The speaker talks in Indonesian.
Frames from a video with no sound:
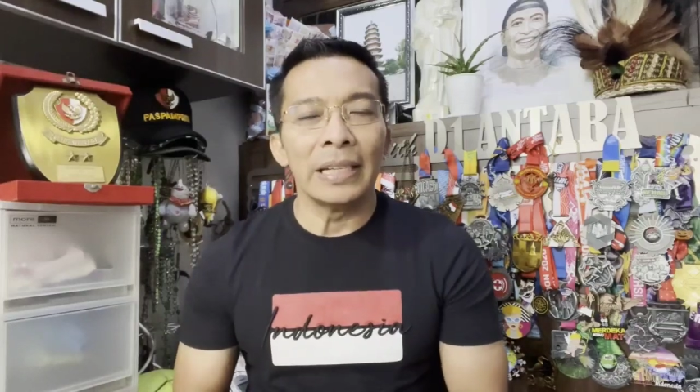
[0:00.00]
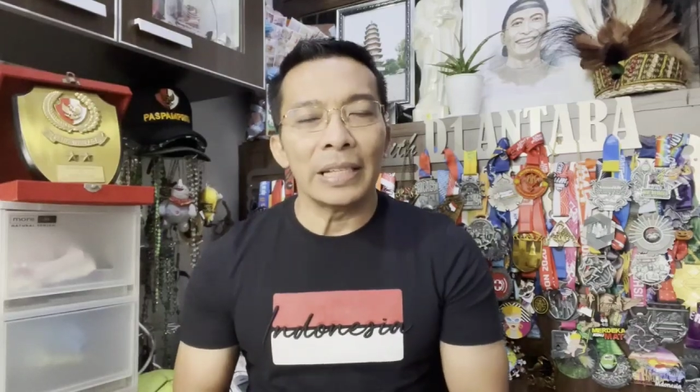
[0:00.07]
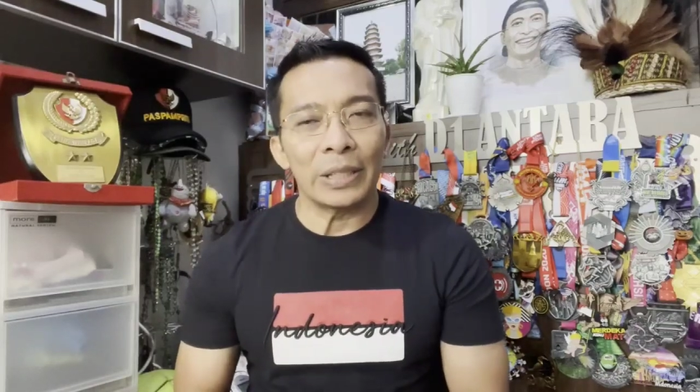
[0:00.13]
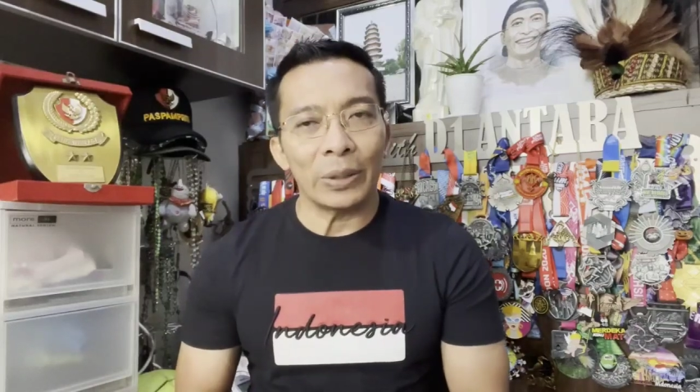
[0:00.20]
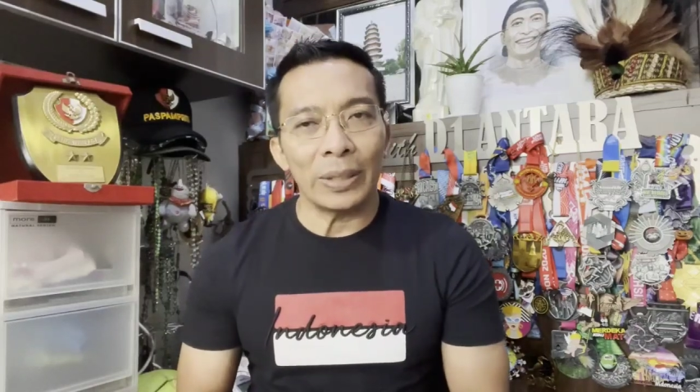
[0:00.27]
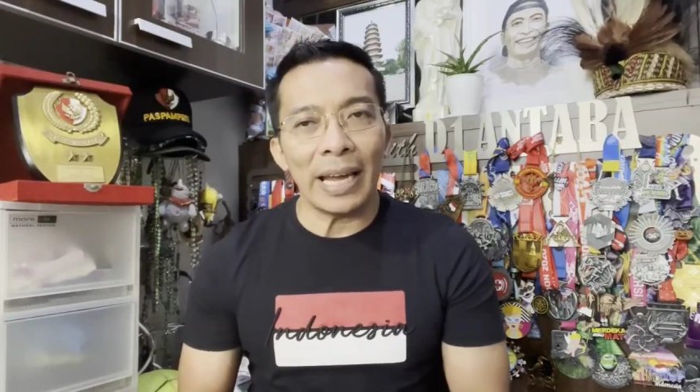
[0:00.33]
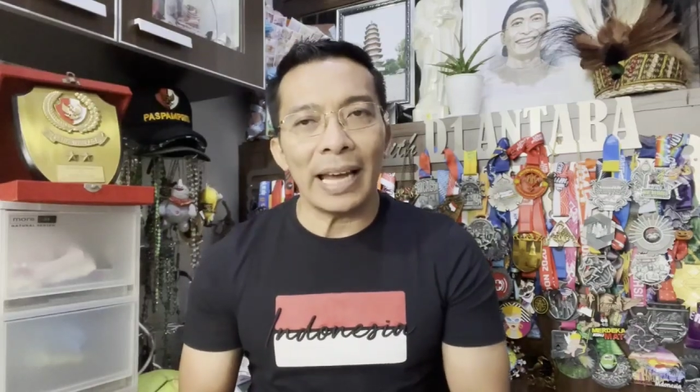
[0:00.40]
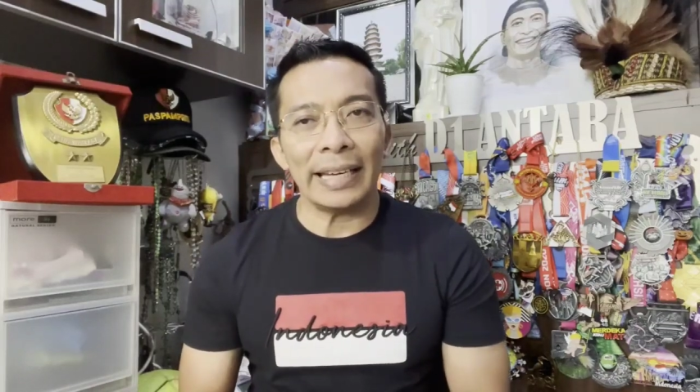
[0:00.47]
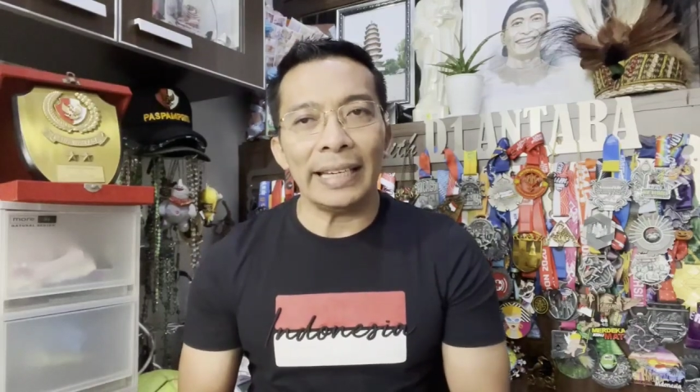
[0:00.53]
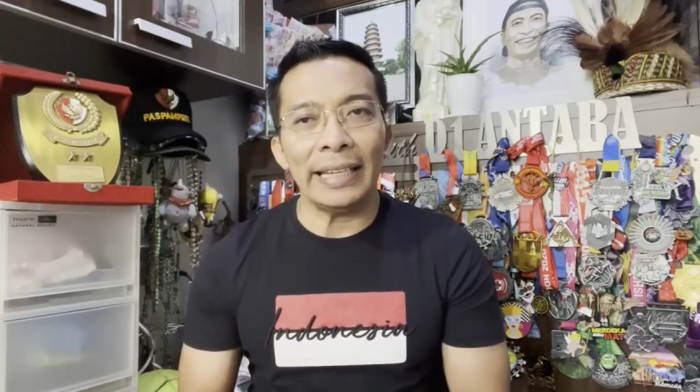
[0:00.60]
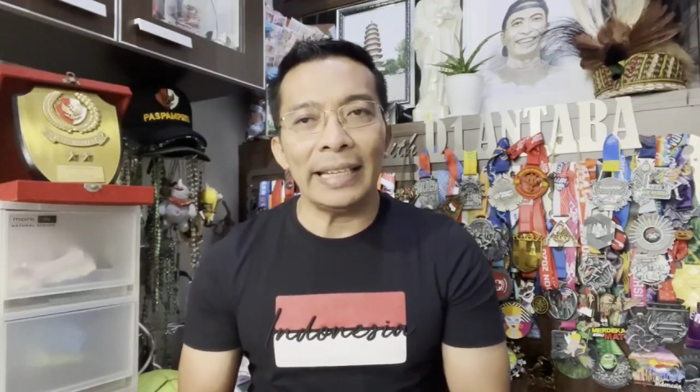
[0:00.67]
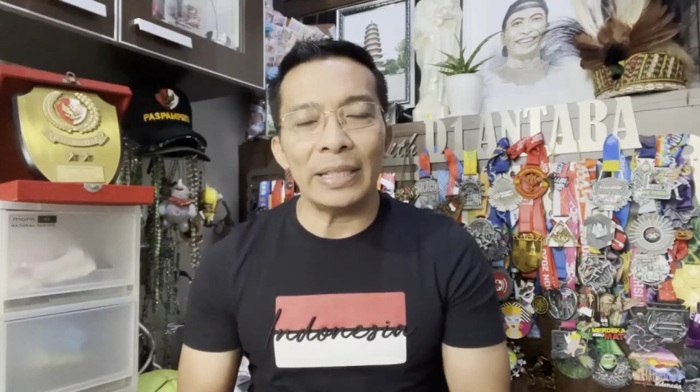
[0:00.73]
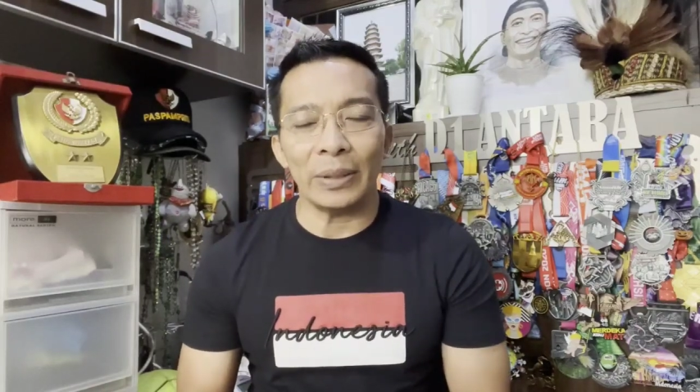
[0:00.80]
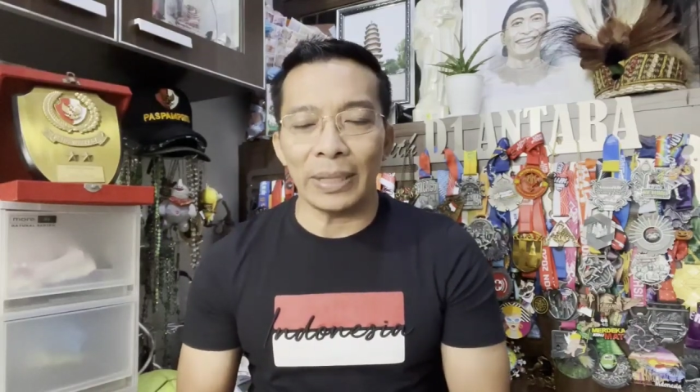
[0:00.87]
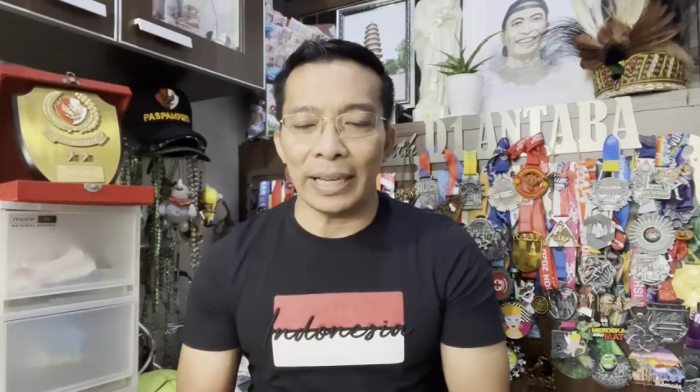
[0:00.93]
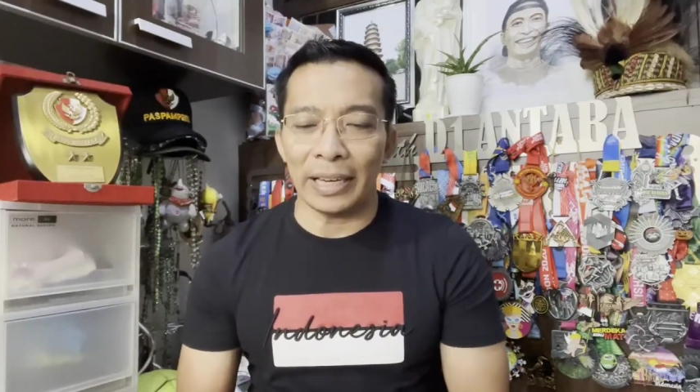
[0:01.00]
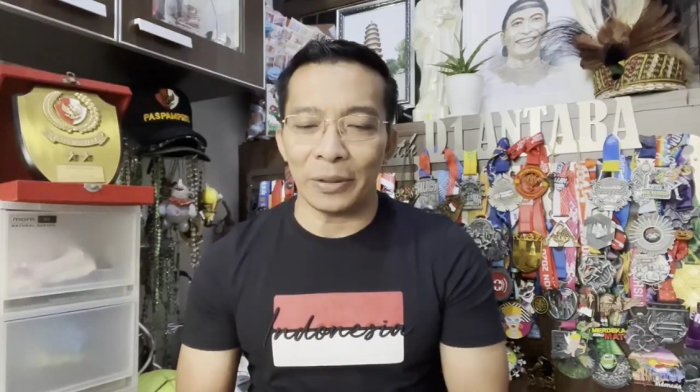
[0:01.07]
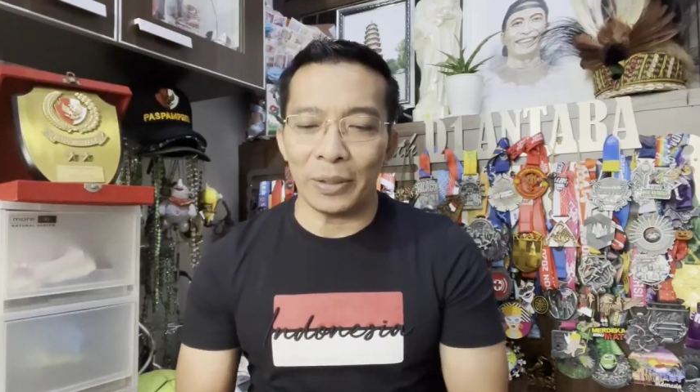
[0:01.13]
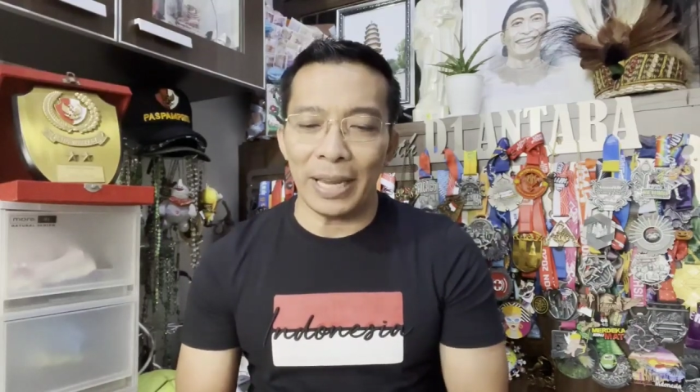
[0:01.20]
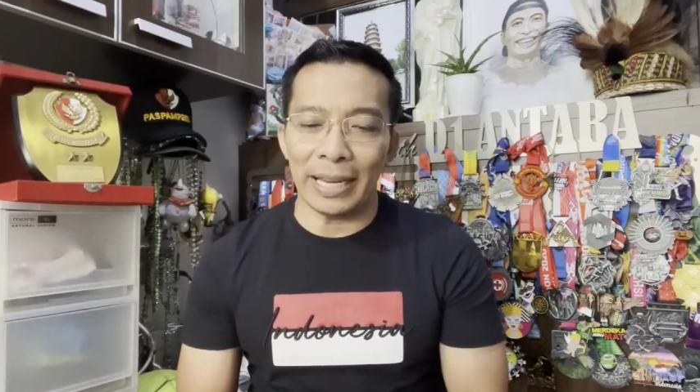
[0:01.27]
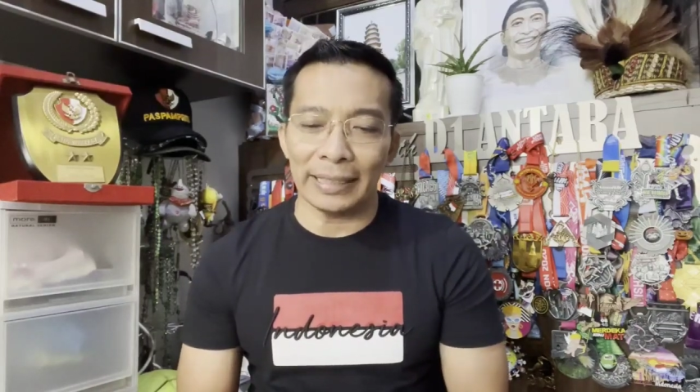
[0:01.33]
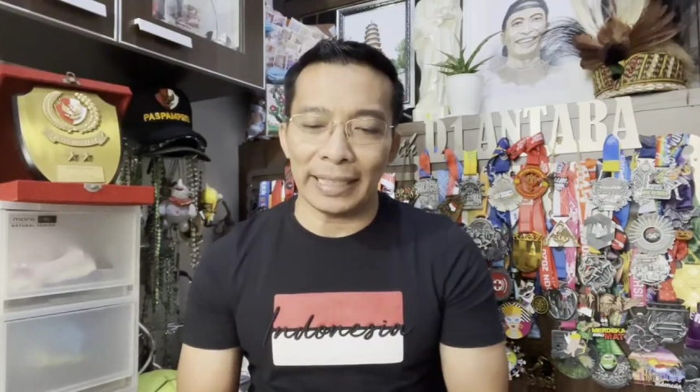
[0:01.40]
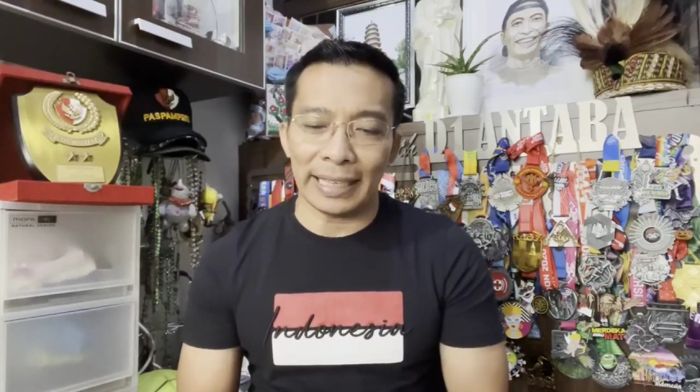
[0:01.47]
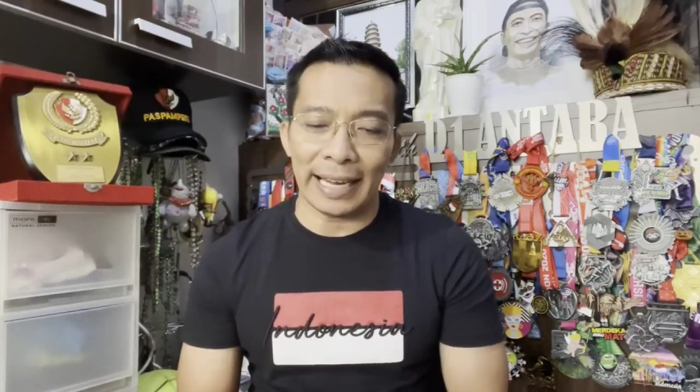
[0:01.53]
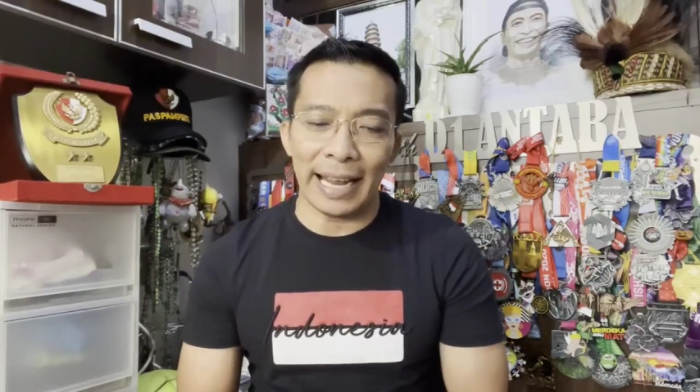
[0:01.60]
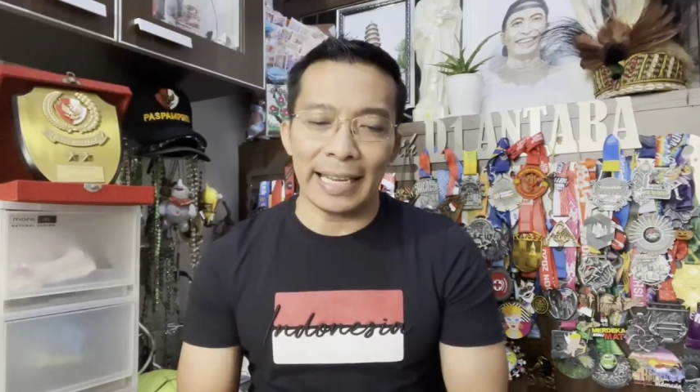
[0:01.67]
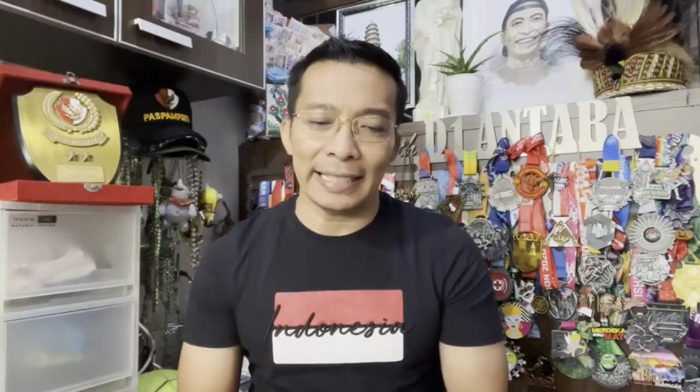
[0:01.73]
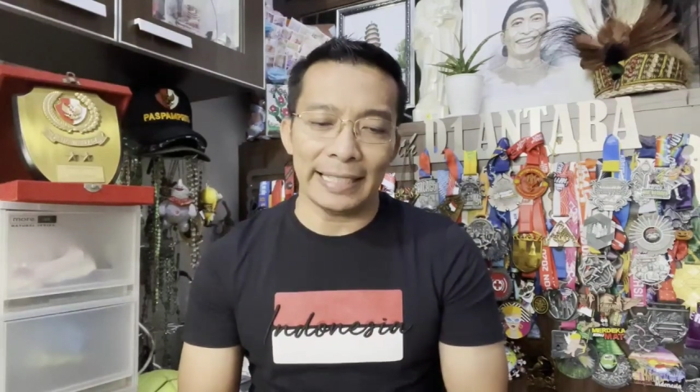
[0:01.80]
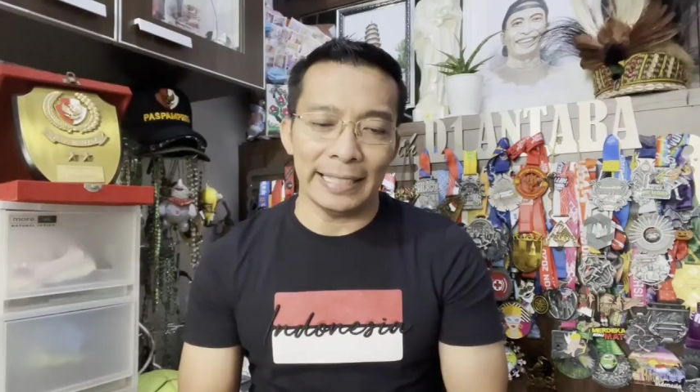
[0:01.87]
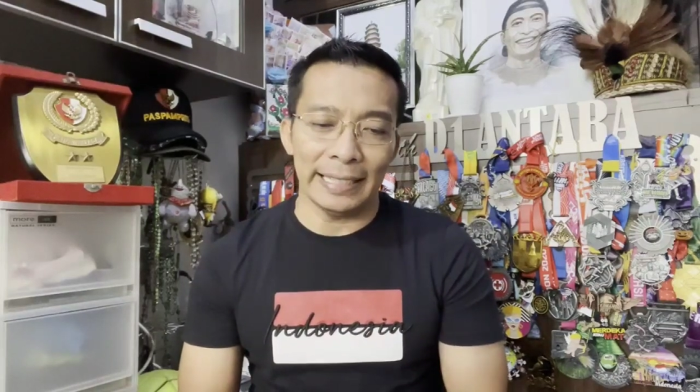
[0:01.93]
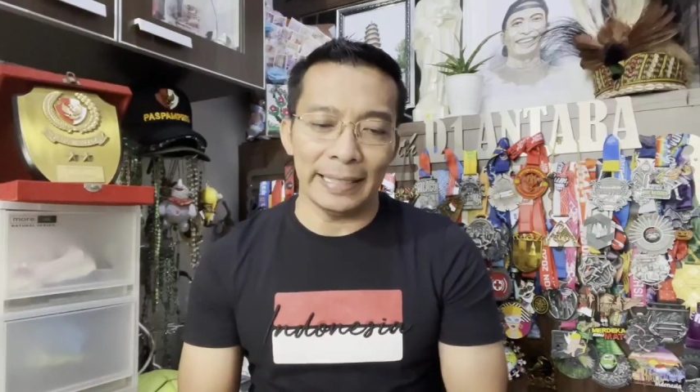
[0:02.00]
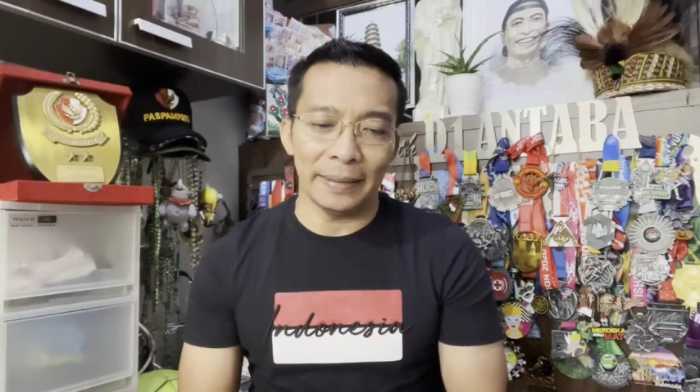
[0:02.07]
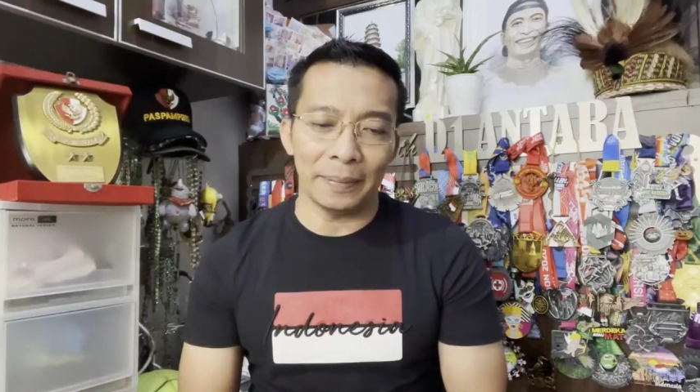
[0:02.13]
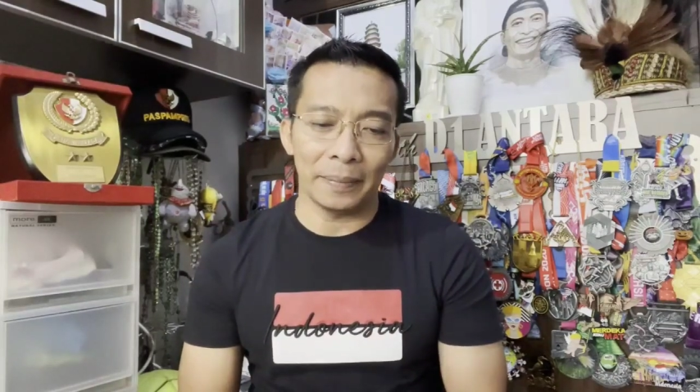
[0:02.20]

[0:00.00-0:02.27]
Saudari-saudaraku yang terkasih,